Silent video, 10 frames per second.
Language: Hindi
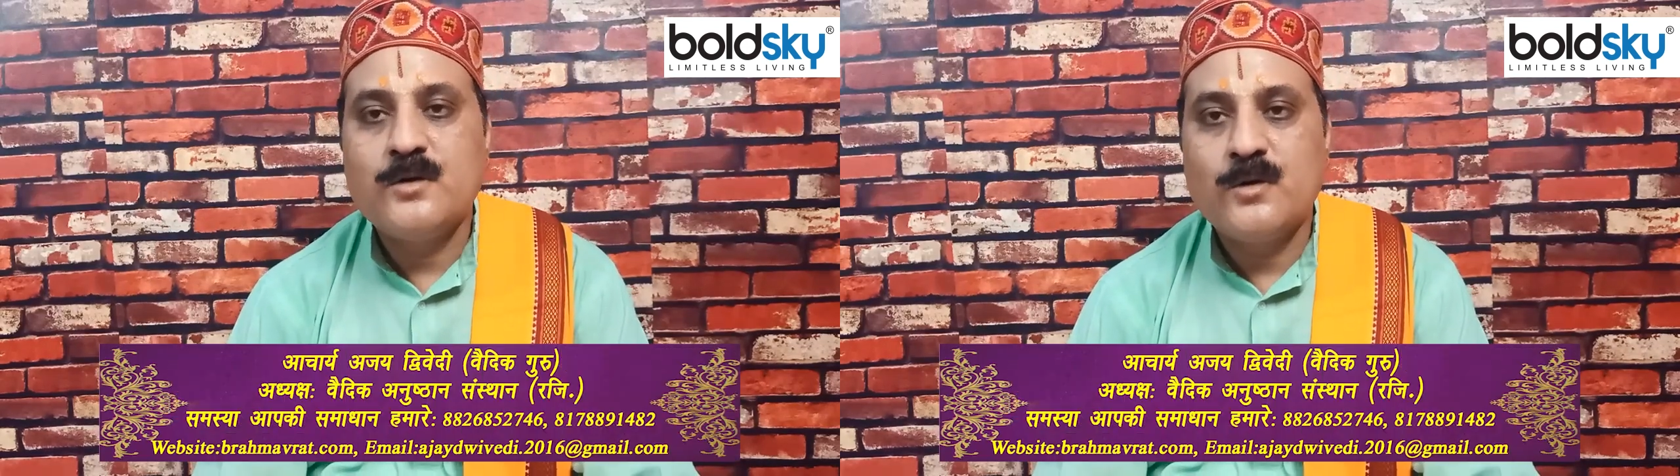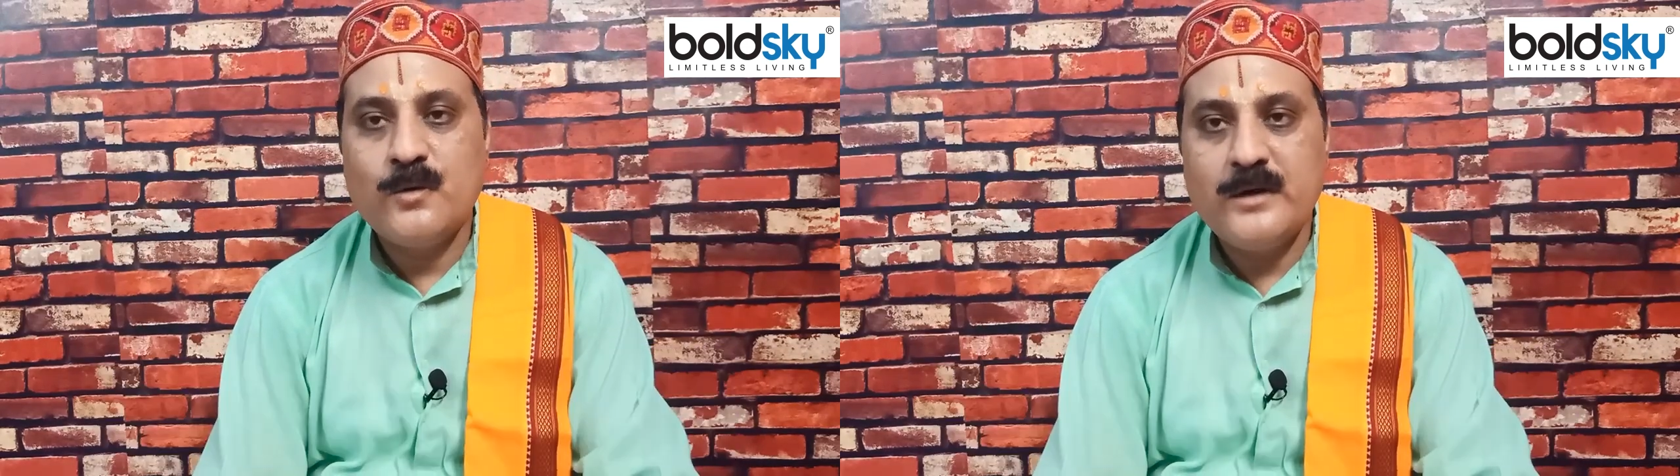
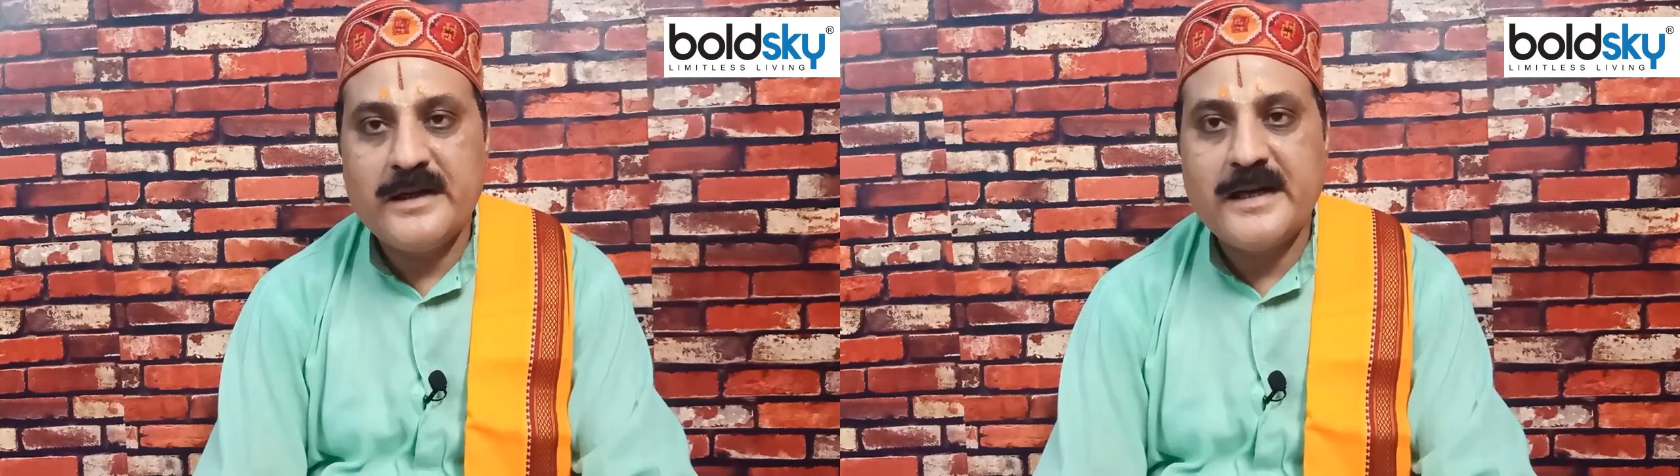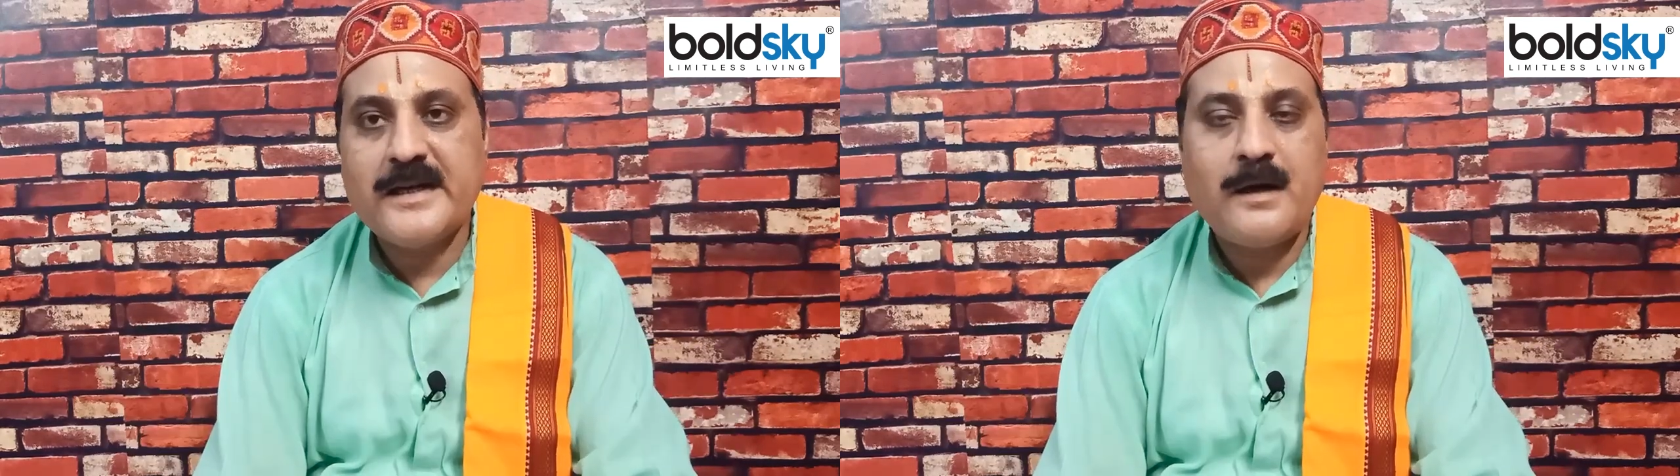जो
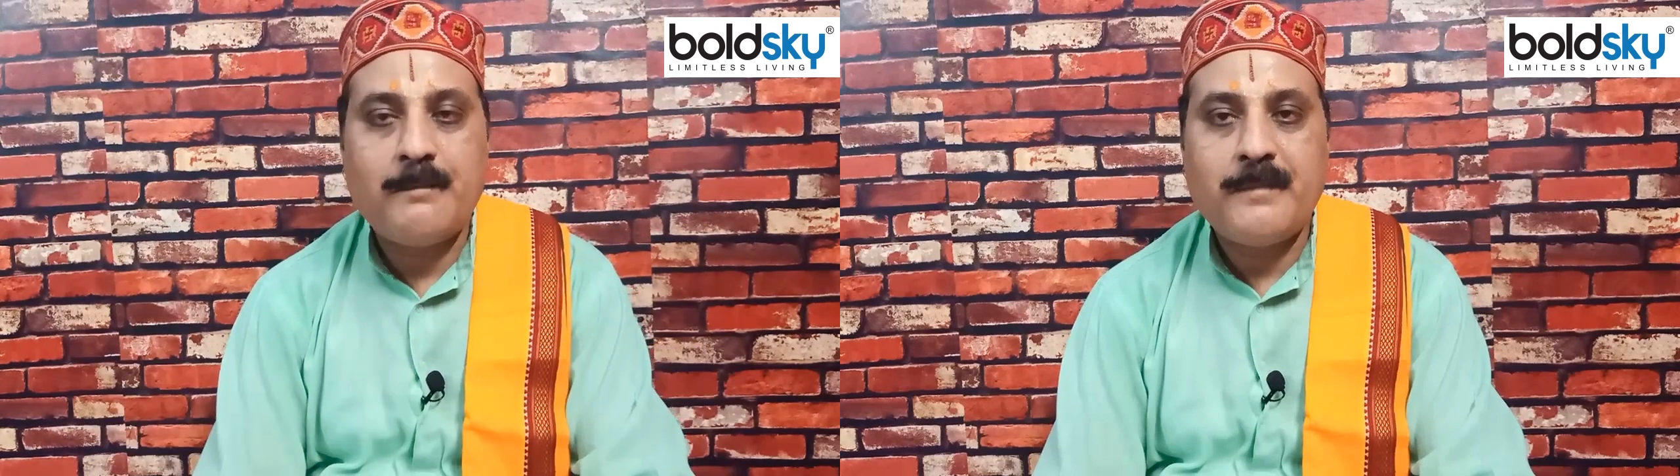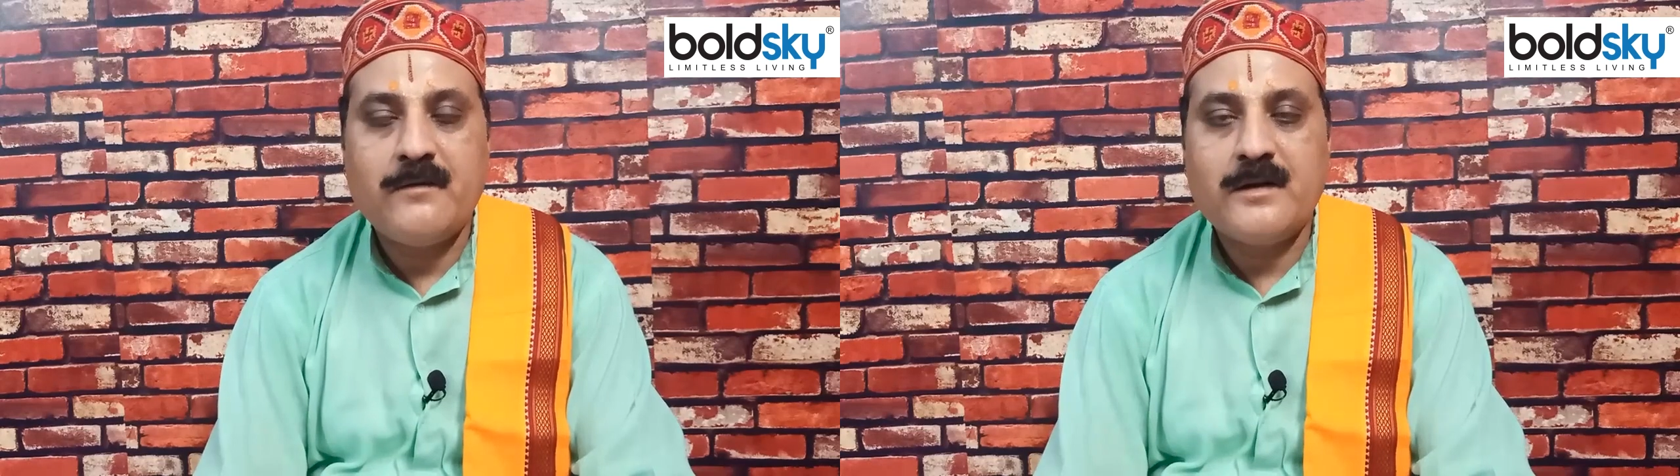होलिका का
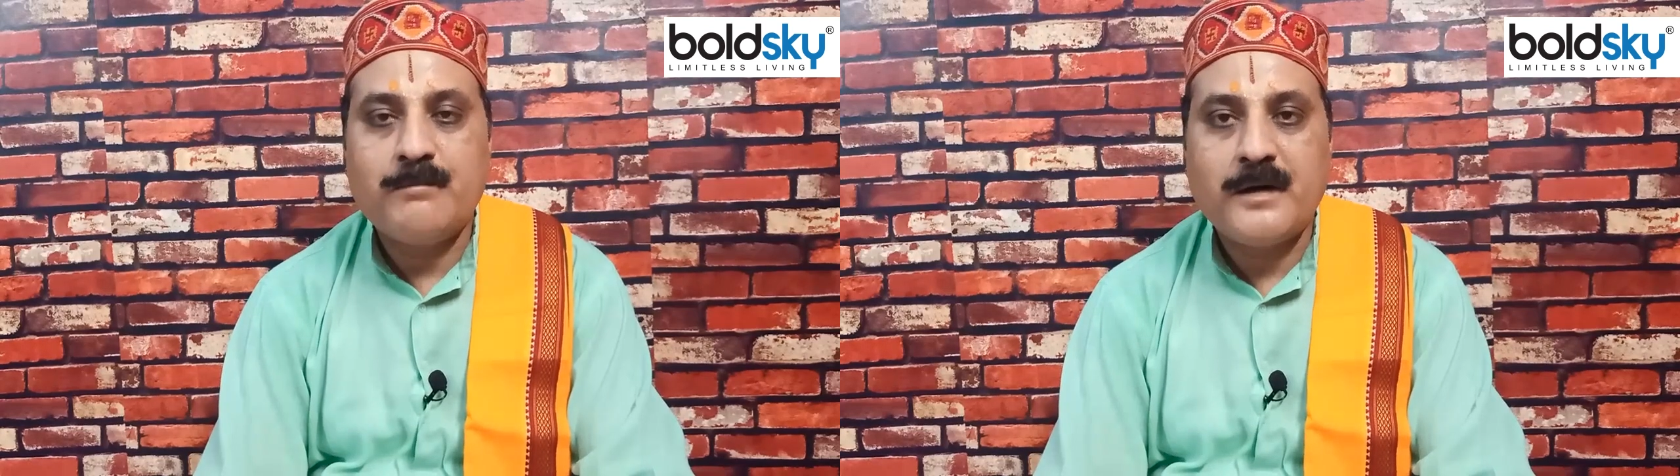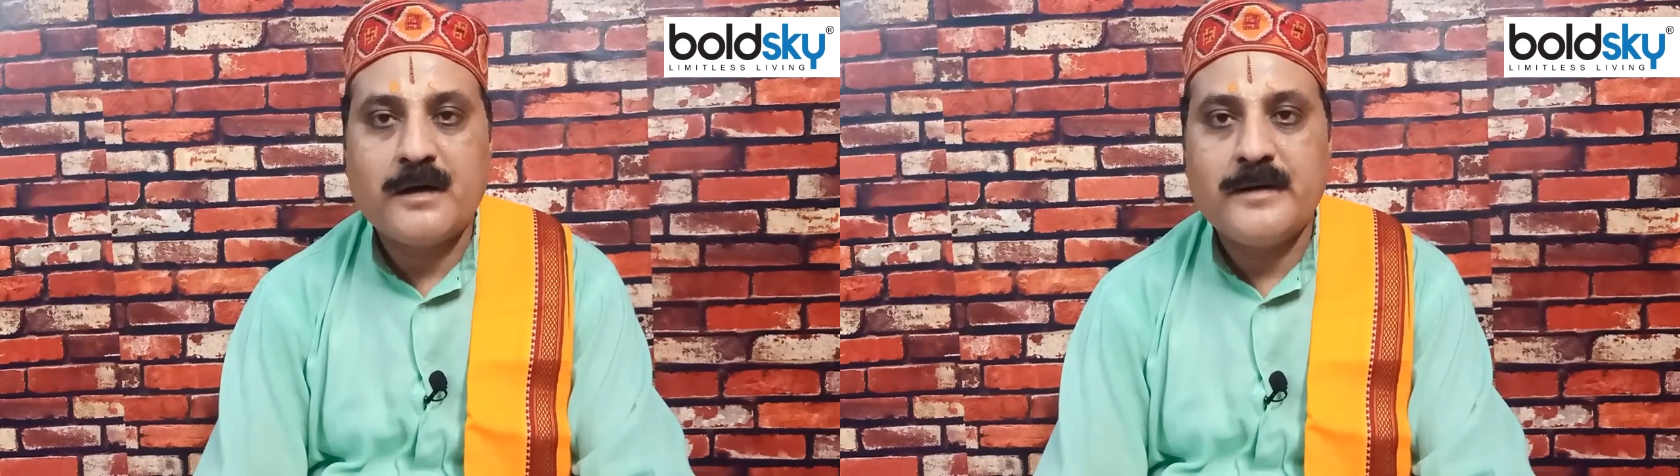पावन
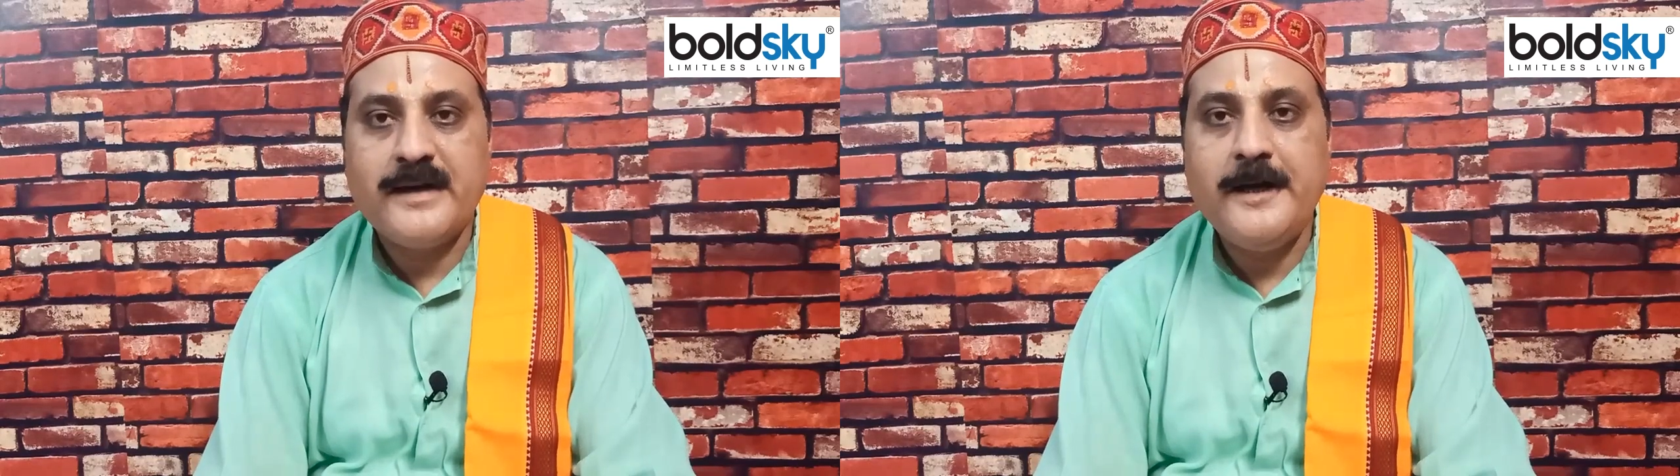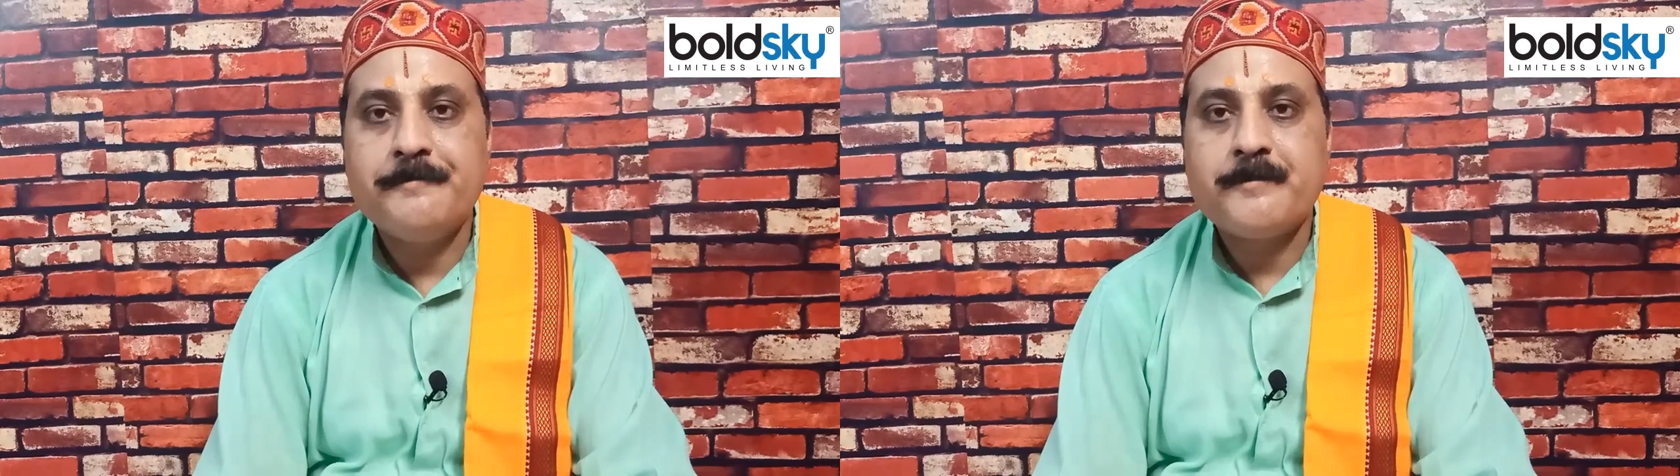पर्व
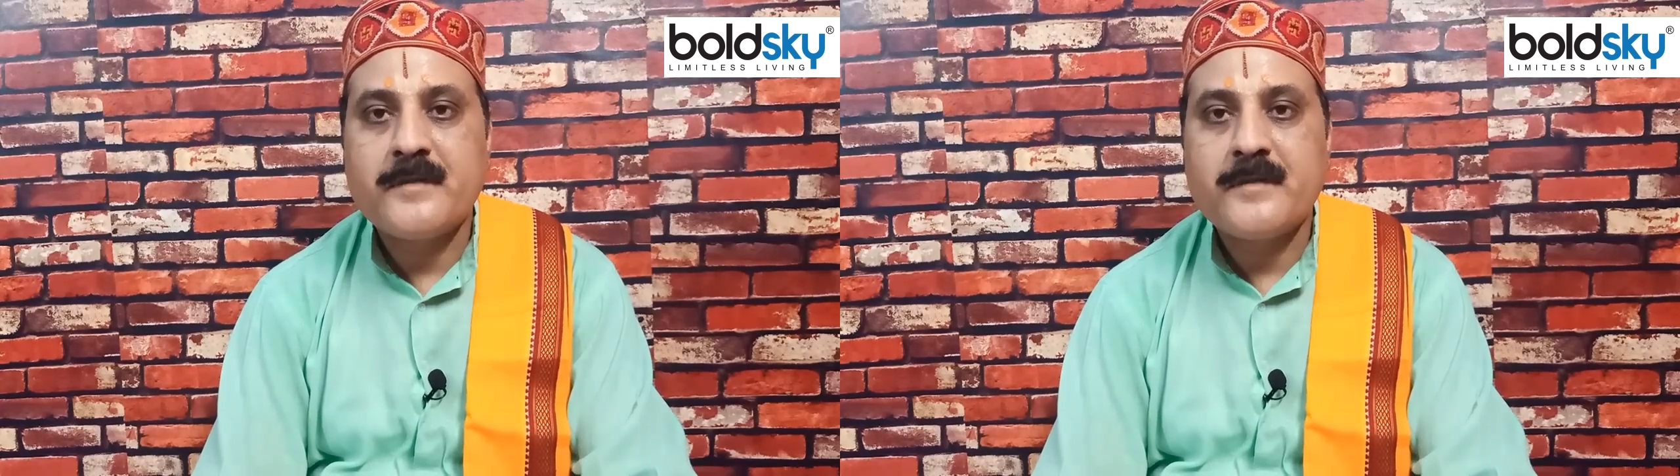है